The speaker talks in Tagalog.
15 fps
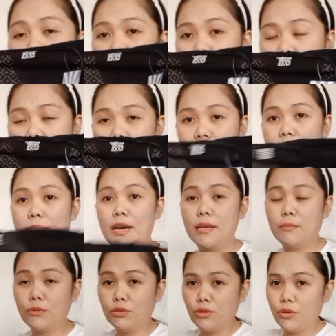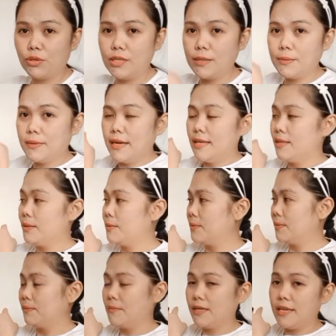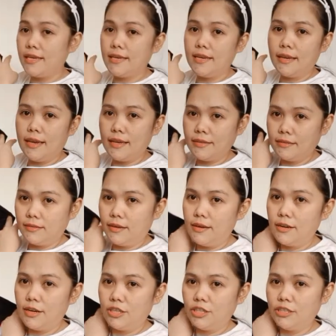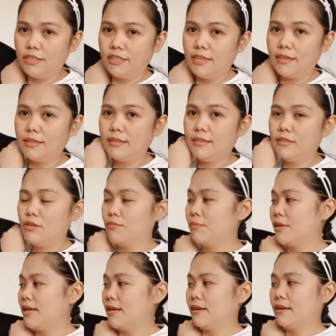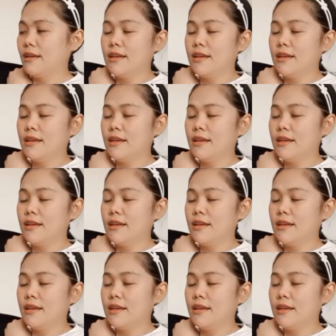pag nilabahan mo to, siguradong magiging extra large na siya kasi sobrang,